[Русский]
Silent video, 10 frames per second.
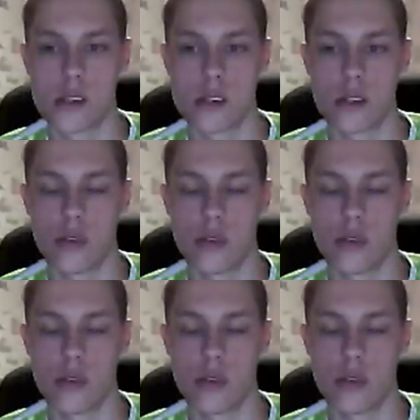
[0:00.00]
Но
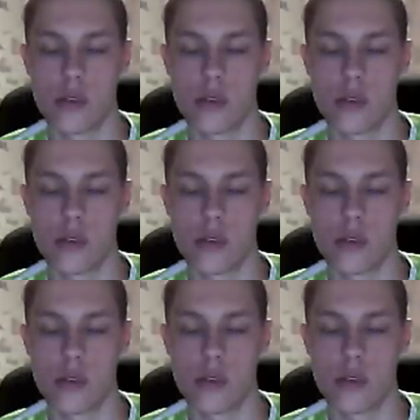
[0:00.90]
я тоже могу
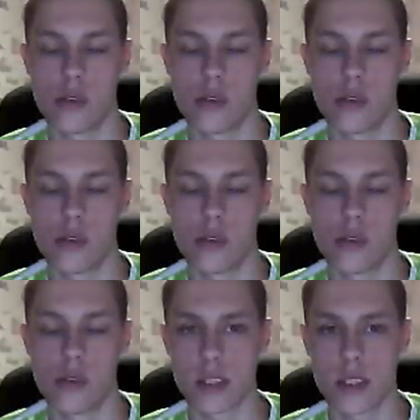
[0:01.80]

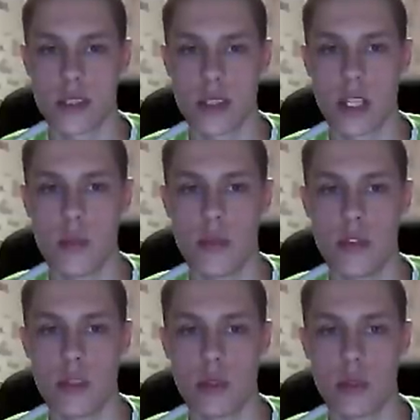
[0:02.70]
похвастаться несколькими видео,